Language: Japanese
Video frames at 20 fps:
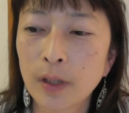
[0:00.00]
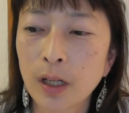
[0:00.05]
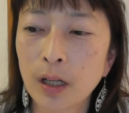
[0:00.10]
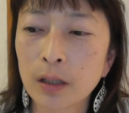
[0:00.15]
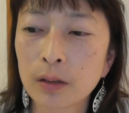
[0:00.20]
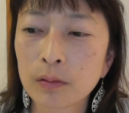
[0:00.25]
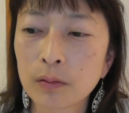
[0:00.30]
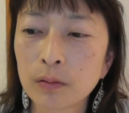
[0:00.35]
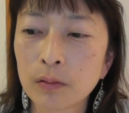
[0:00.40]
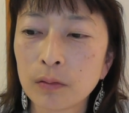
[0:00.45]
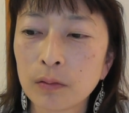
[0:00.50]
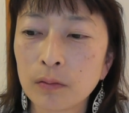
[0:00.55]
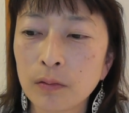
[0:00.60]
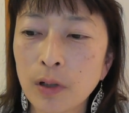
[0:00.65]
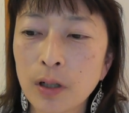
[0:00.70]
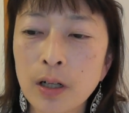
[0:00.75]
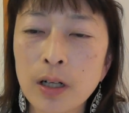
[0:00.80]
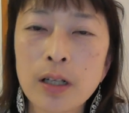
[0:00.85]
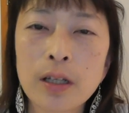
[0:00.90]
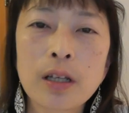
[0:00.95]
あの
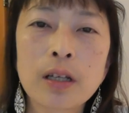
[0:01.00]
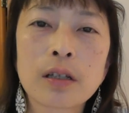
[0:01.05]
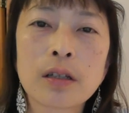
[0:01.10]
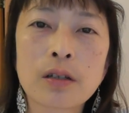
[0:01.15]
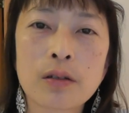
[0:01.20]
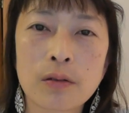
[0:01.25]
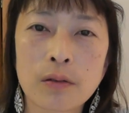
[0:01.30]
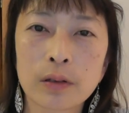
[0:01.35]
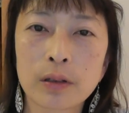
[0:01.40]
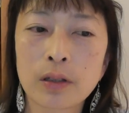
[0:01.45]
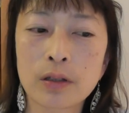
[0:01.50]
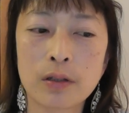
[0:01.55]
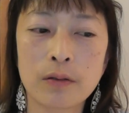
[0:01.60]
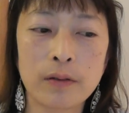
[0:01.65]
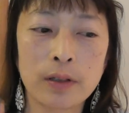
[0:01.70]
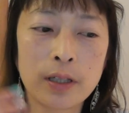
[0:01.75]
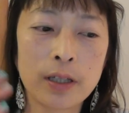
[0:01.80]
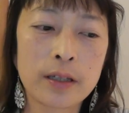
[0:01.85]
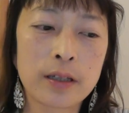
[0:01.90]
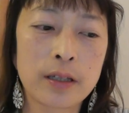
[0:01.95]
分からないんですよ私
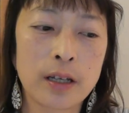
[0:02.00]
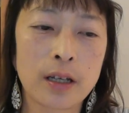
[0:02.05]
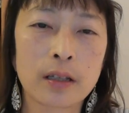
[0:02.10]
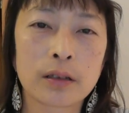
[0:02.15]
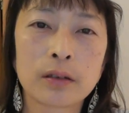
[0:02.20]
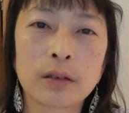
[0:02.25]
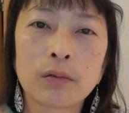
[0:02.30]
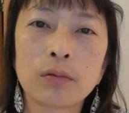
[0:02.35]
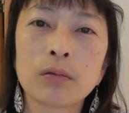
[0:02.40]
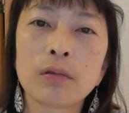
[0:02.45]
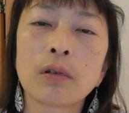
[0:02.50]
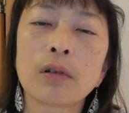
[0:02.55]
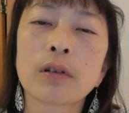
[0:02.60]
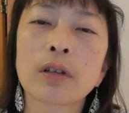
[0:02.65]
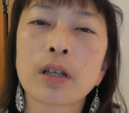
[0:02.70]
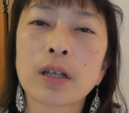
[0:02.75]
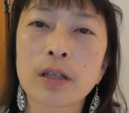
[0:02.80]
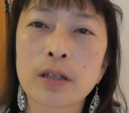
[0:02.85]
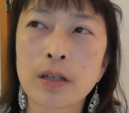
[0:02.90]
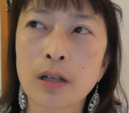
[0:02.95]
はだってやったことが
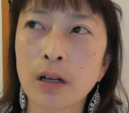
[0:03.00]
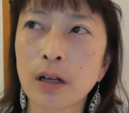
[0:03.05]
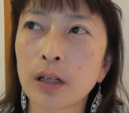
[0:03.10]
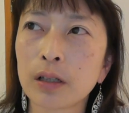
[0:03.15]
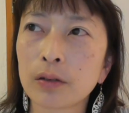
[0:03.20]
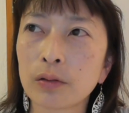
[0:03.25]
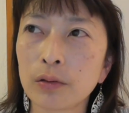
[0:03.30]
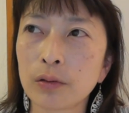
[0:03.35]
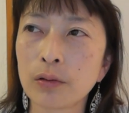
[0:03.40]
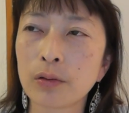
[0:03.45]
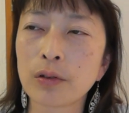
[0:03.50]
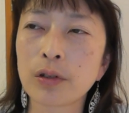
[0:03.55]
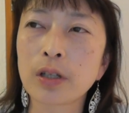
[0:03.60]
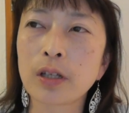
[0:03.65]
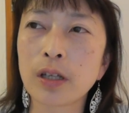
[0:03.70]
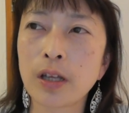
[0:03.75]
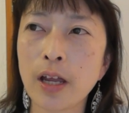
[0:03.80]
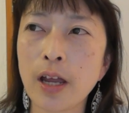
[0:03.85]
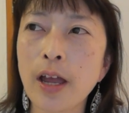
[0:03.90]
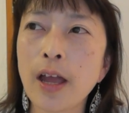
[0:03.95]
ない世界の領
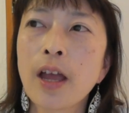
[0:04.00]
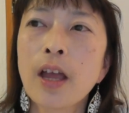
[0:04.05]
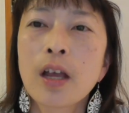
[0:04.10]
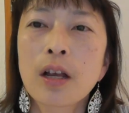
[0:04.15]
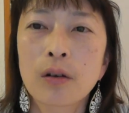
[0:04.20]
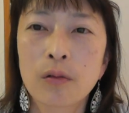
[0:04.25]
域で